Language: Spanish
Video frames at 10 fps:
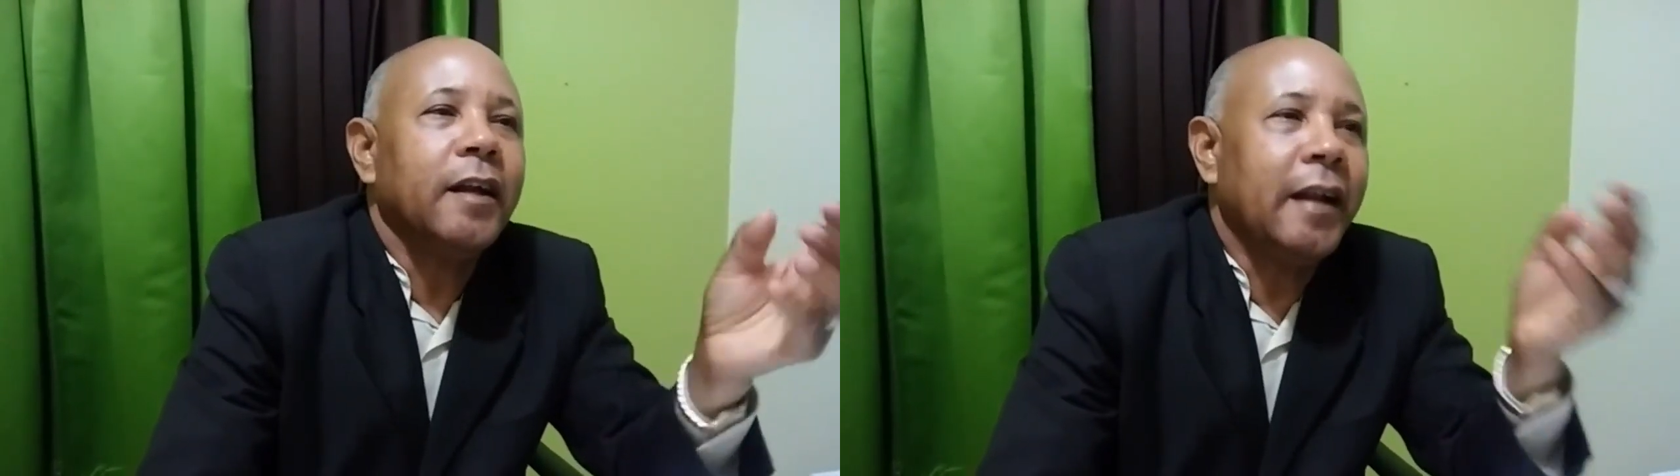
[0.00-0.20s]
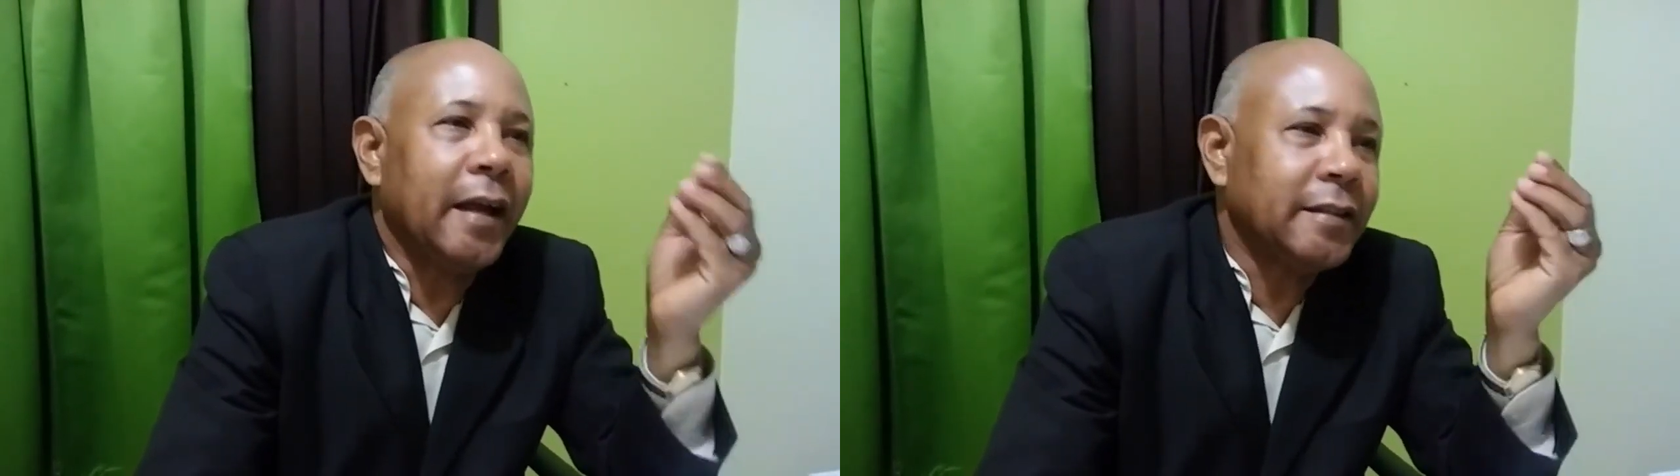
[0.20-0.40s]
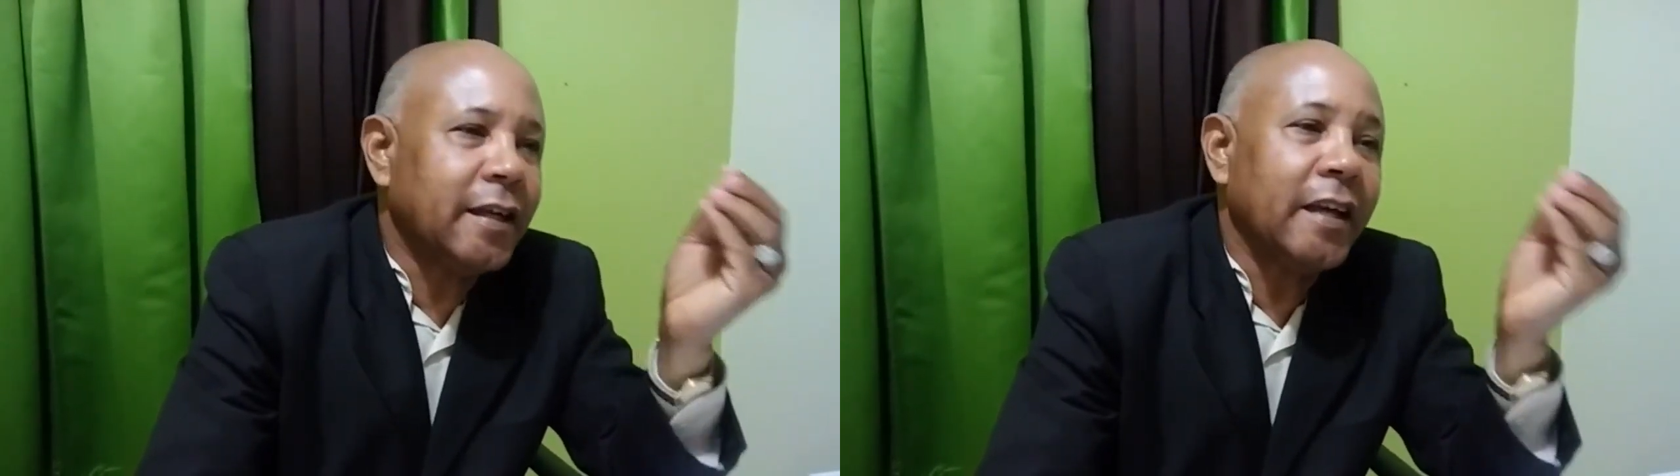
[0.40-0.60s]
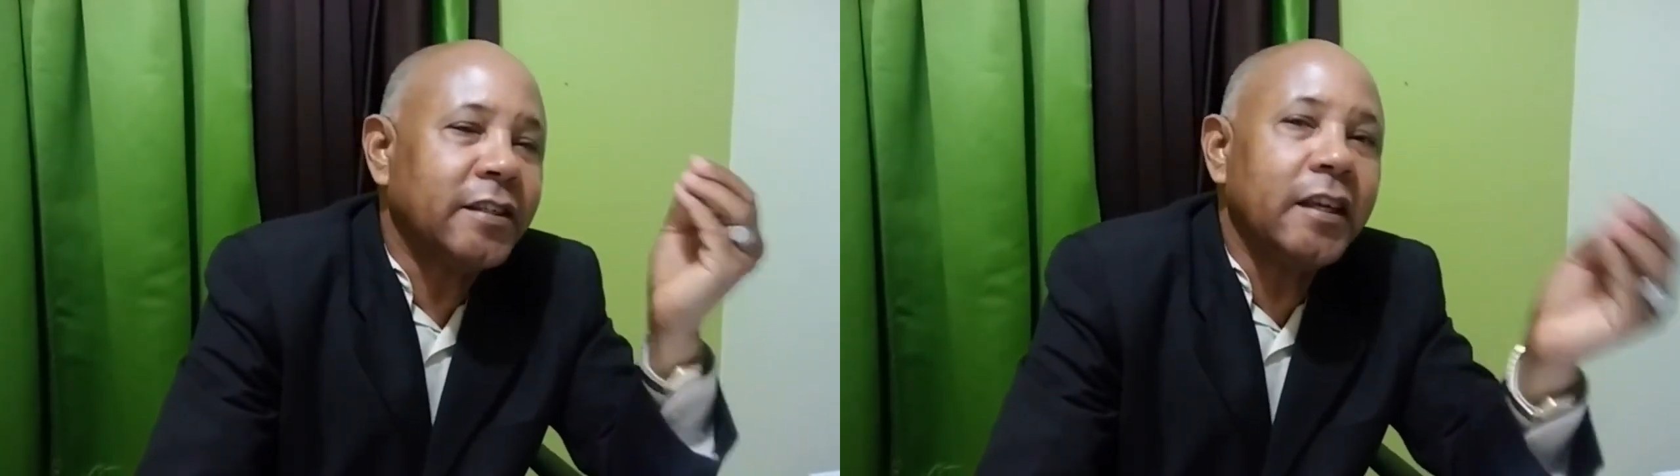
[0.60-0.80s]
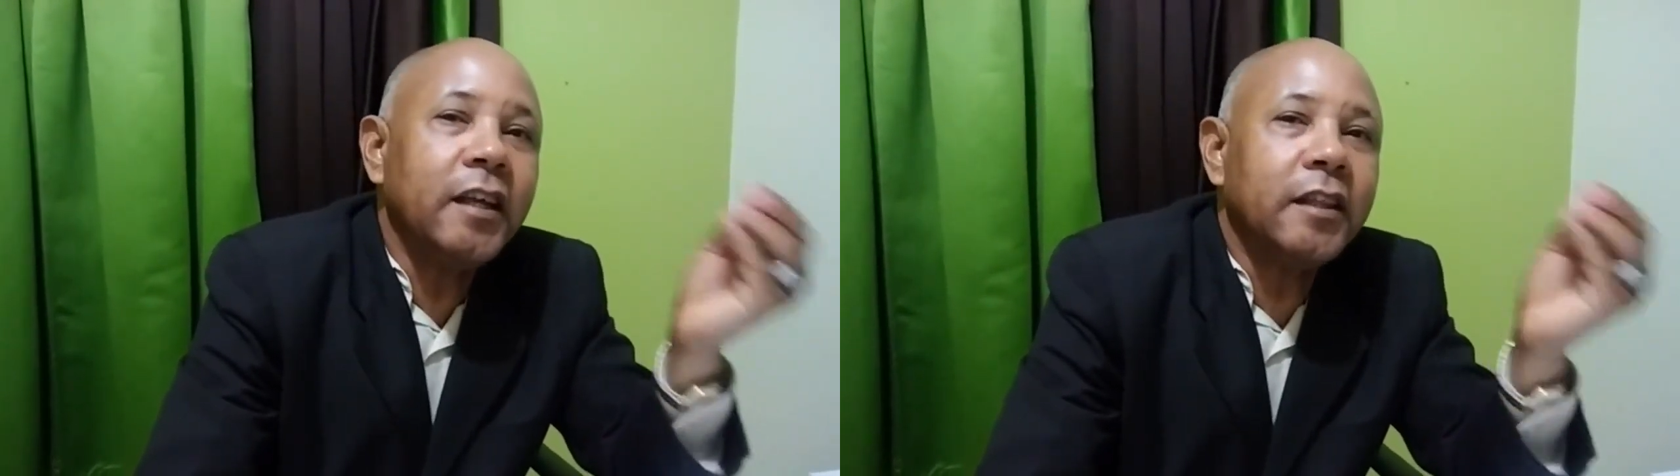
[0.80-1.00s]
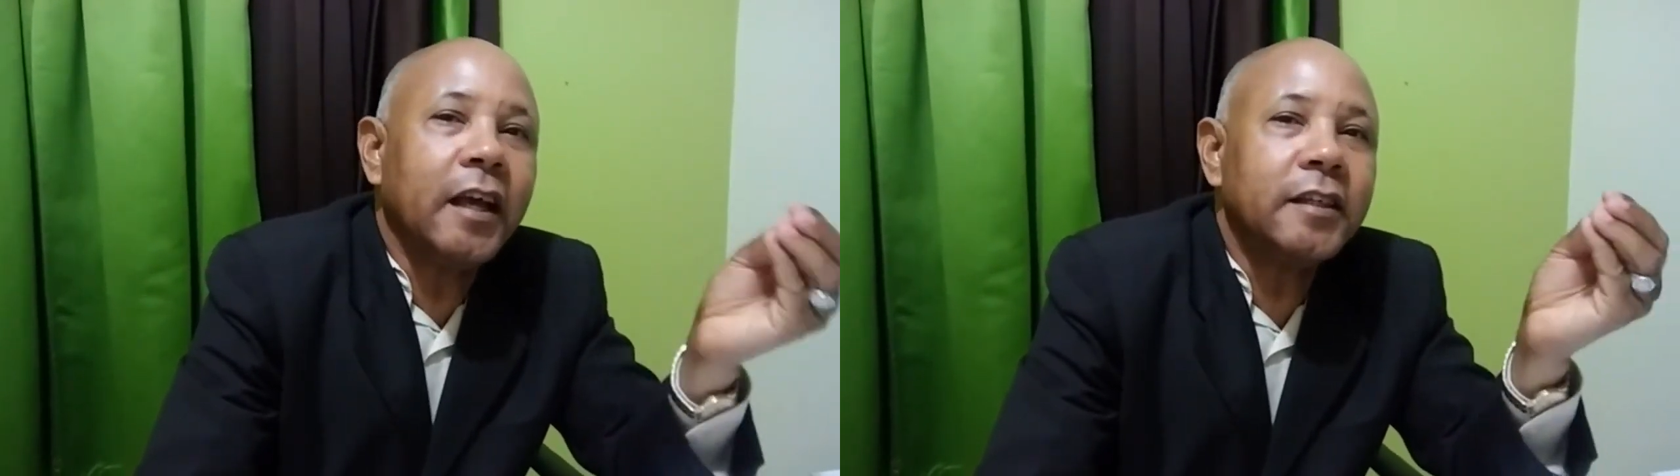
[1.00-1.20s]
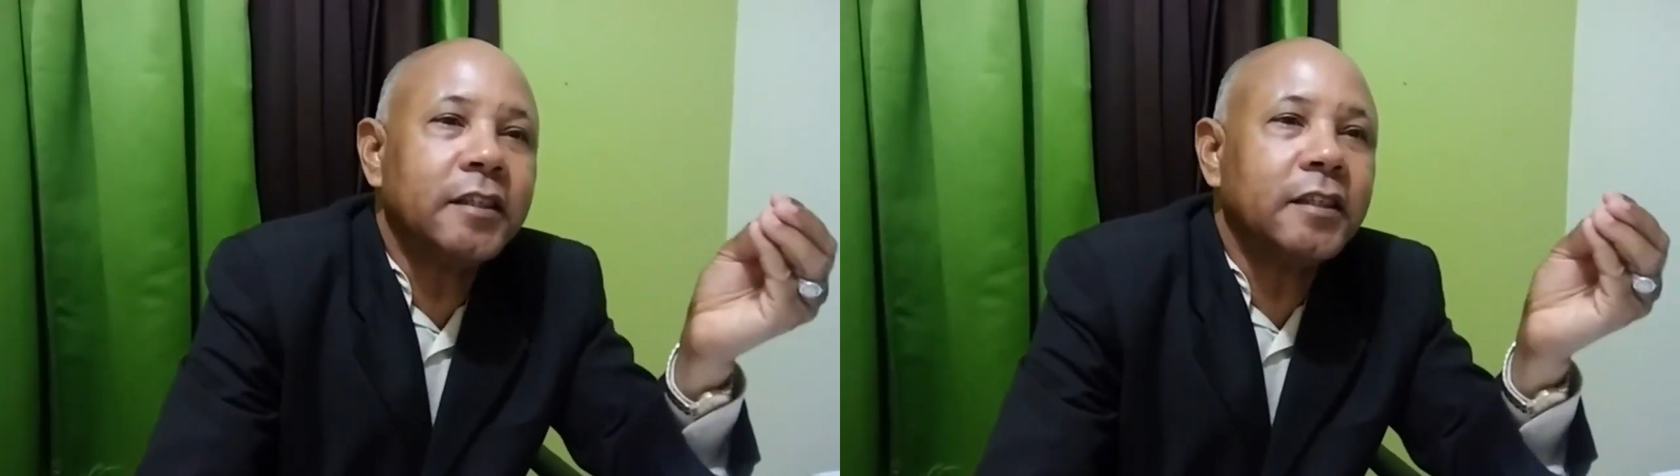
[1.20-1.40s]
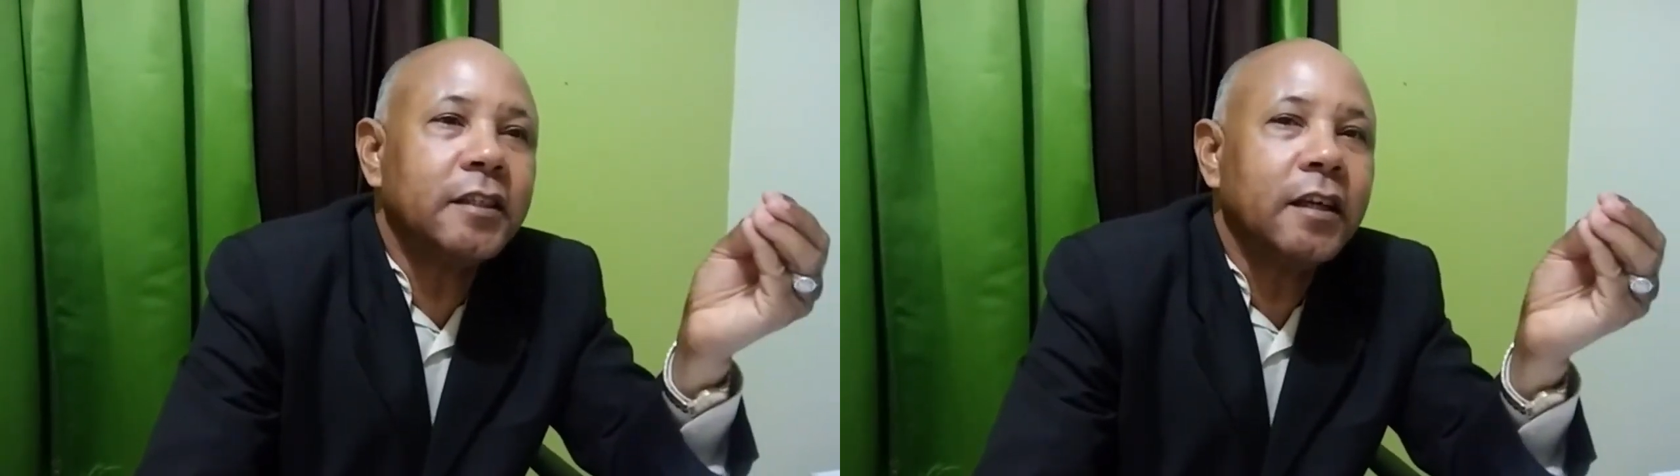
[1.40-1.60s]
las
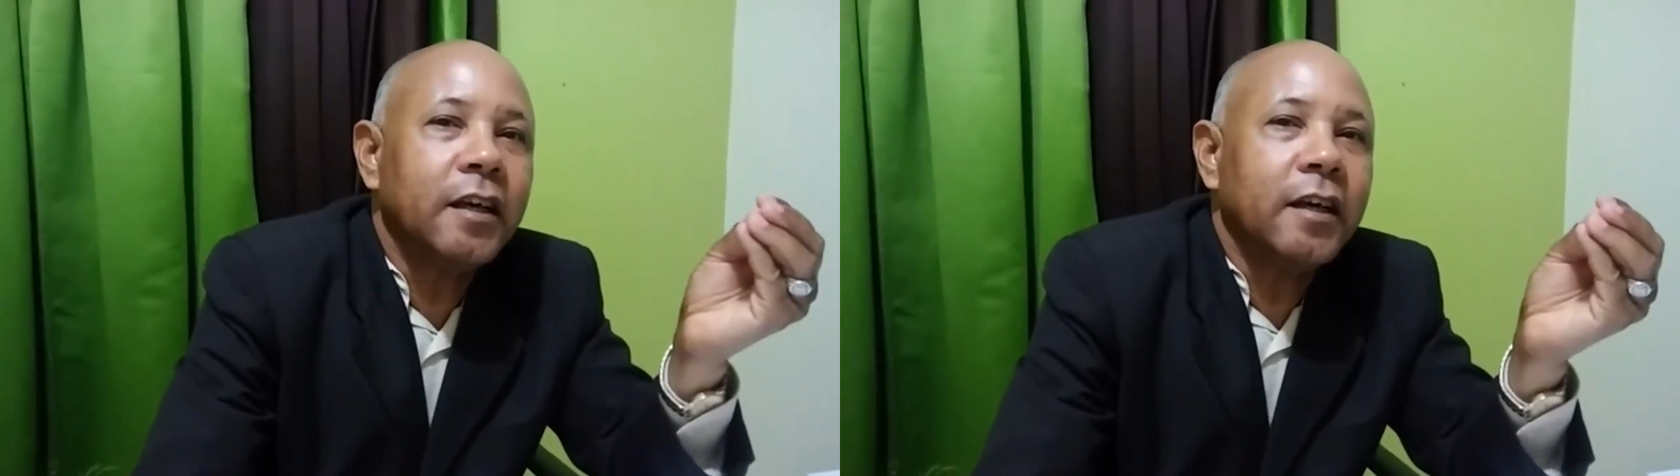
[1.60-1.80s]
casitas